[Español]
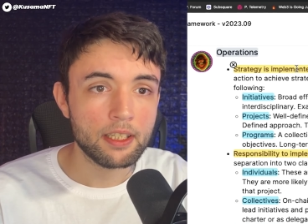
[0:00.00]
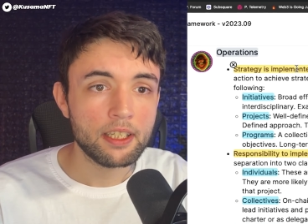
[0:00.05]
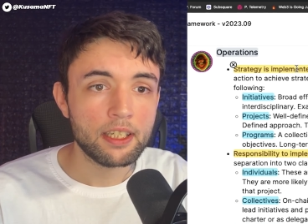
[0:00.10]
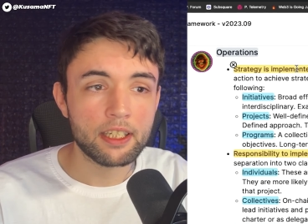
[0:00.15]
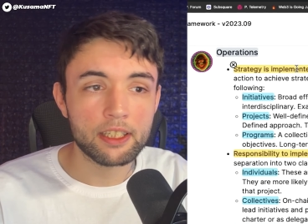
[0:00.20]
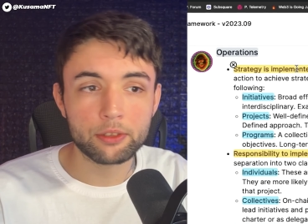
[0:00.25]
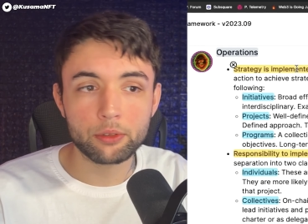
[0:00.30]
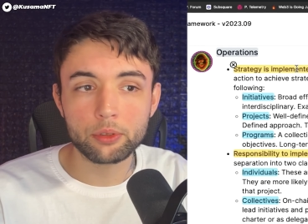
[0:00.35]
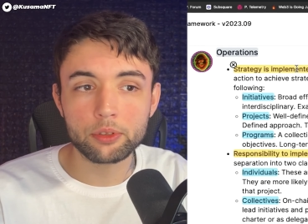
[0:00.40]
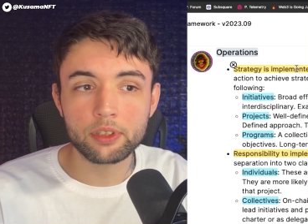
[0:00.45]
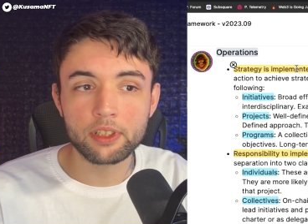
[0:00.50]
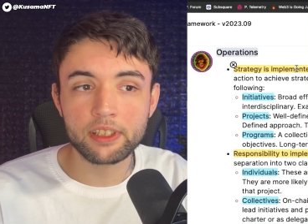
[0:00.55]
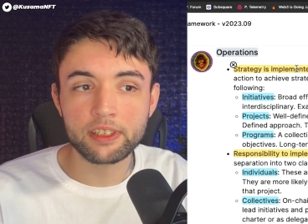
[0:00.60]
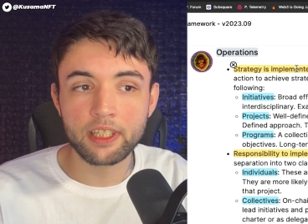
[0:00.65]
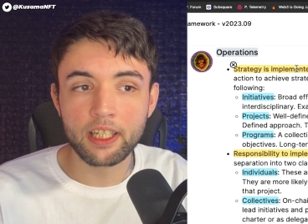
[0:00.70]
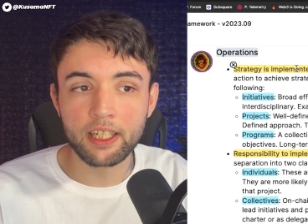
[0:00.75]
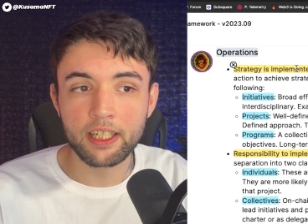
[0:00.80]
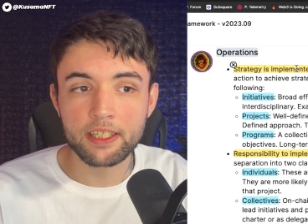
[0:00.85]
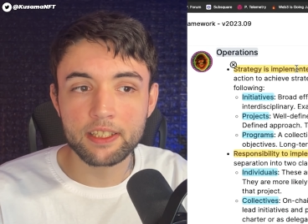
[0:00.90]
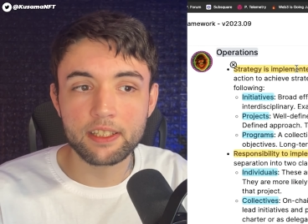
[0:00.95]
Estos tres
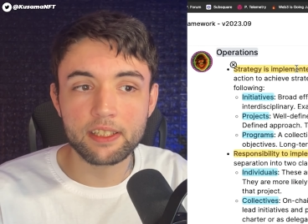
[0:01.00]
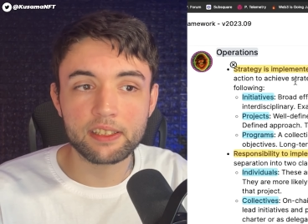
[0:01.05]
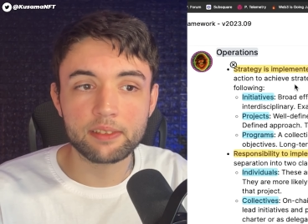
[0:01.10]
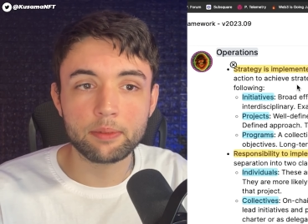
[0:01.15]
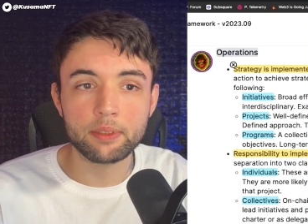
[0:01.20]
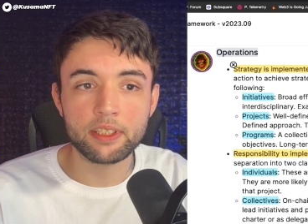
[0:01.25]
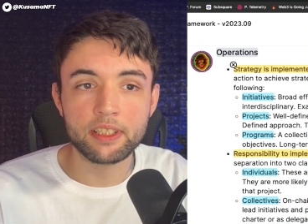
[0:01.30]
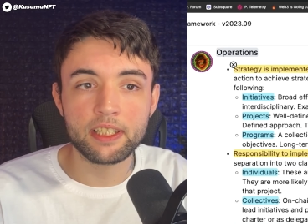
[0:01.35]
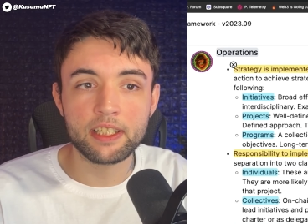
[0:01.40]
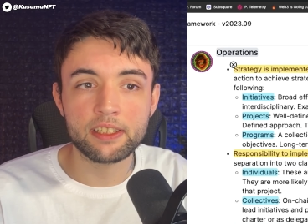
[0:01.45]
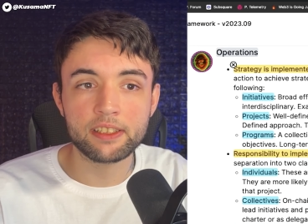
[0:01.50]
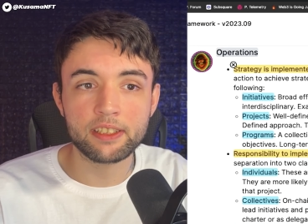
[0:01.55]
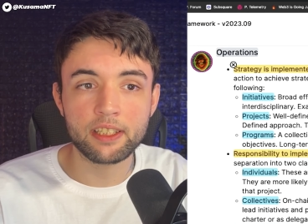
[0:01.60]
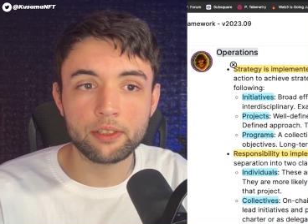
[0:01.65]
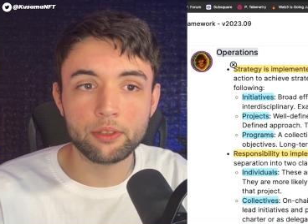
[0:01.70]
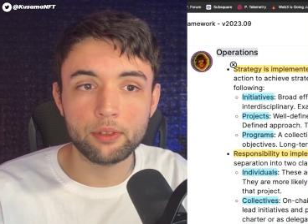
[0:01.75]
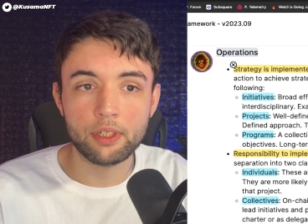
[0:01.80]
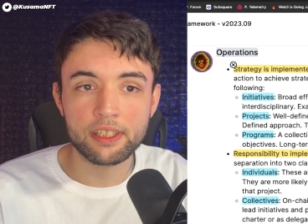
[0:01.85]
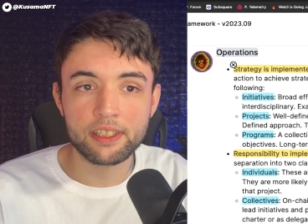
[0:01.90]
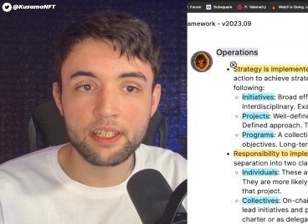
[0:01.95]
agentes vendrían
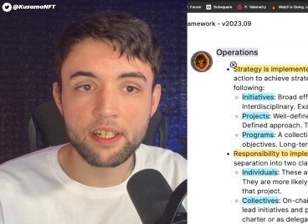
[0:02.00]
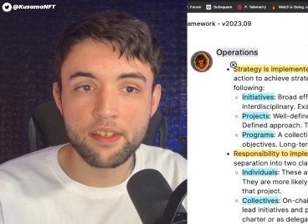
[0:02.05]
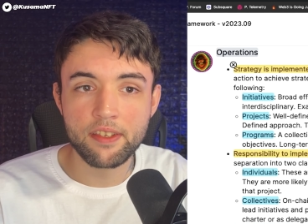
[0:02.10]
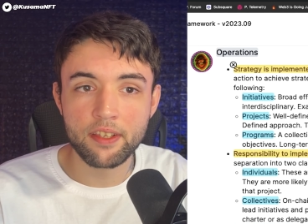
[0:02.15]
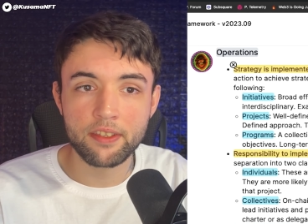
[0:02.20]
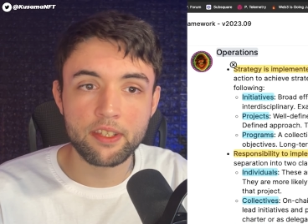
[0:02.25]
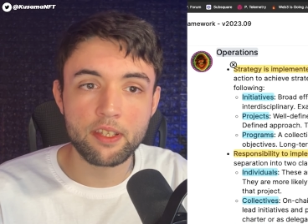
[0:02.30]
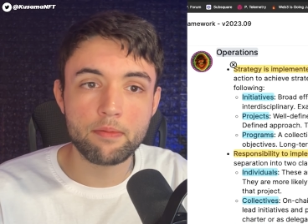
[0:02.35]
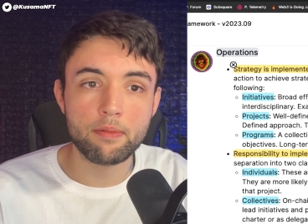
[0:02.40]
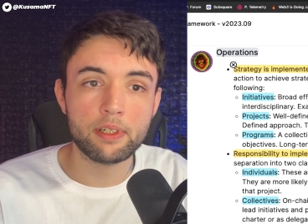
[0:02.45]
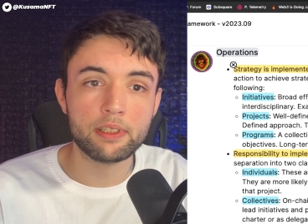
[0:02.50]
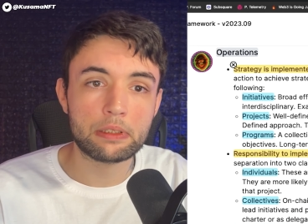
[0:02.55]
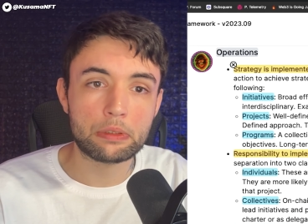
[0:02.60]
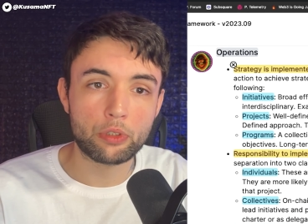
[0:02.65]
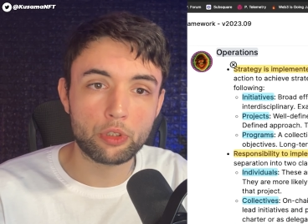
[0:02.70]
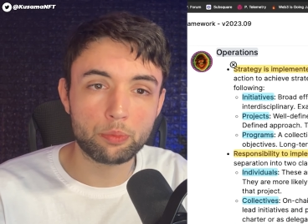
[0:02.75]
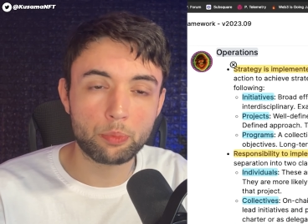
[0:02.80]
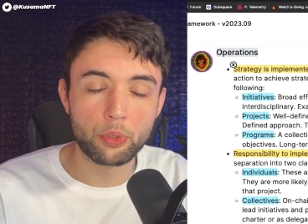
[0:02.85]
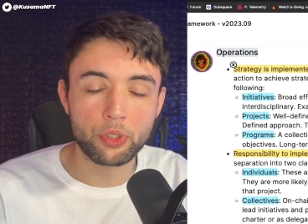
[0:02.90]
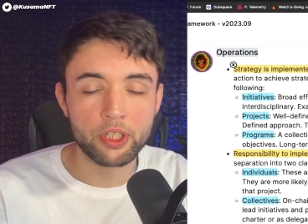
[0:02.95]
siendo las iniciativas,
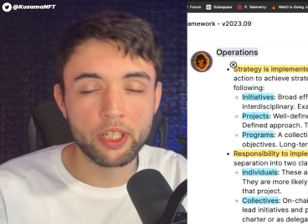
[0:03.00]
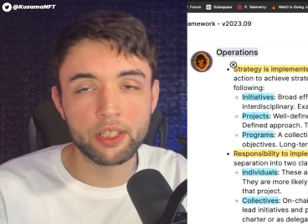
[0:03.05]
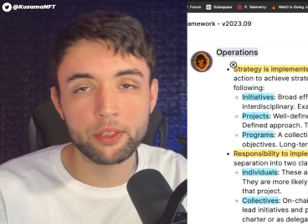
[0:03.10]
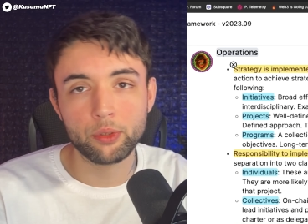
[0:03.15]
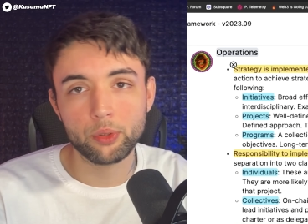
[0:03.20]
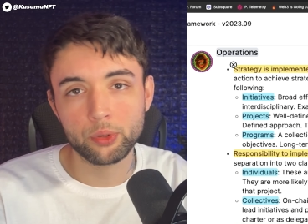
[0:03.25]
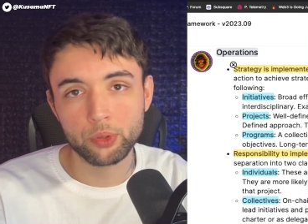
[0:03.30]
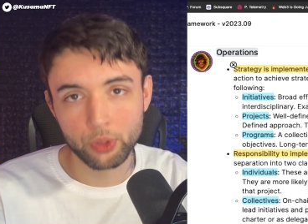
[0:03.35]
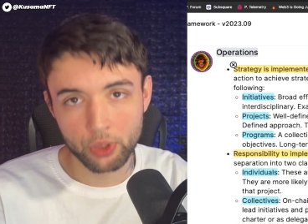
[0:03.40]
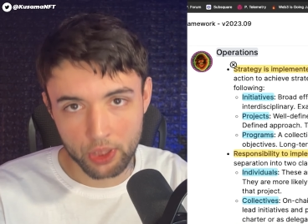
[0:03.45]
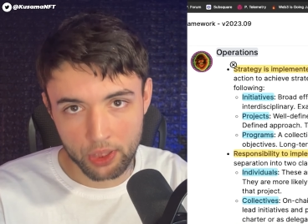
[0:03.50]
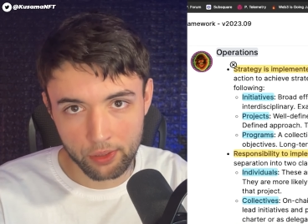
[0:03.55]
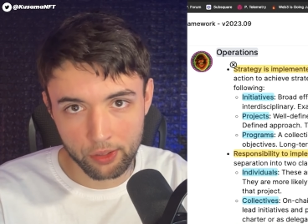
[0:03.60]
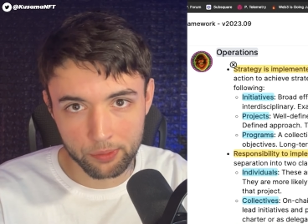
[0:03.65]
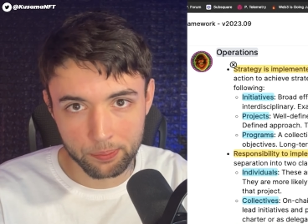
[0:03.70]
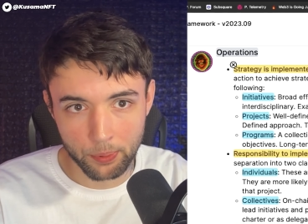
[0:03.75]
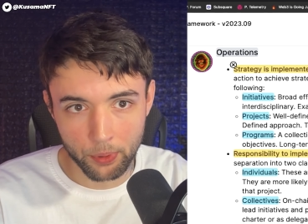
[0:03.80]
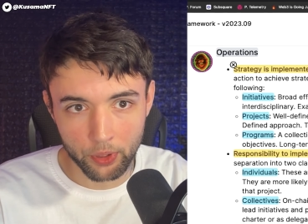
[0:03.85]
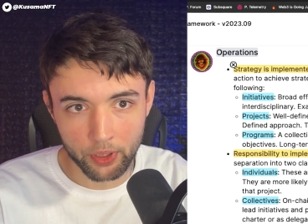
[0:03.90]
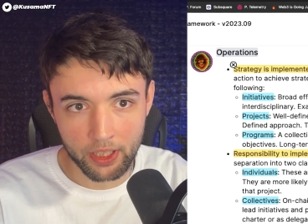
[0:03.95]
los proyectos y los
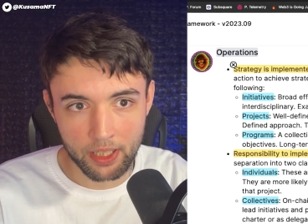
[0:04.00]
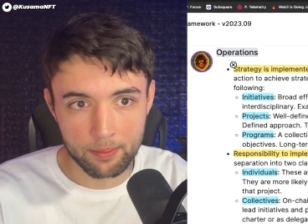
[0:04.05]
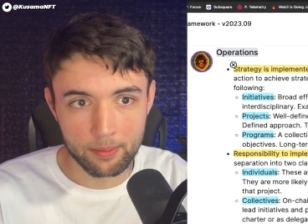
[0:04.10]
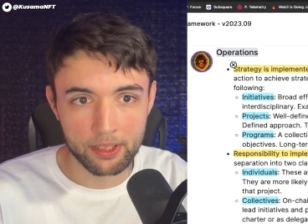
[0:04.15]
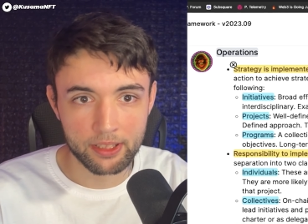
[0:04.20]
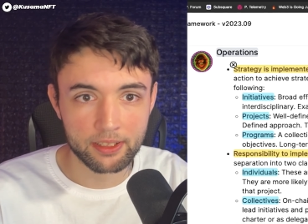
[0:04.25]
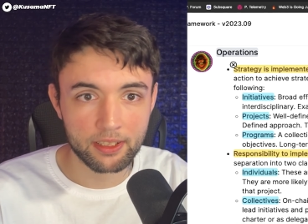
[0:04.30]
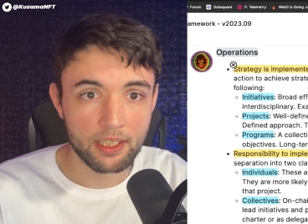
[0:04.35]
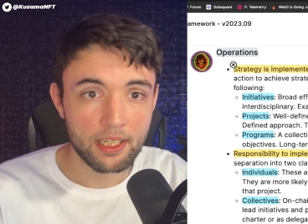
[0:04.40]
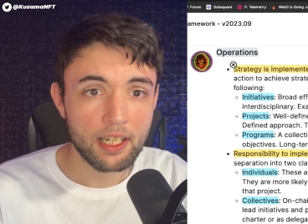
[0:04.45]
programas.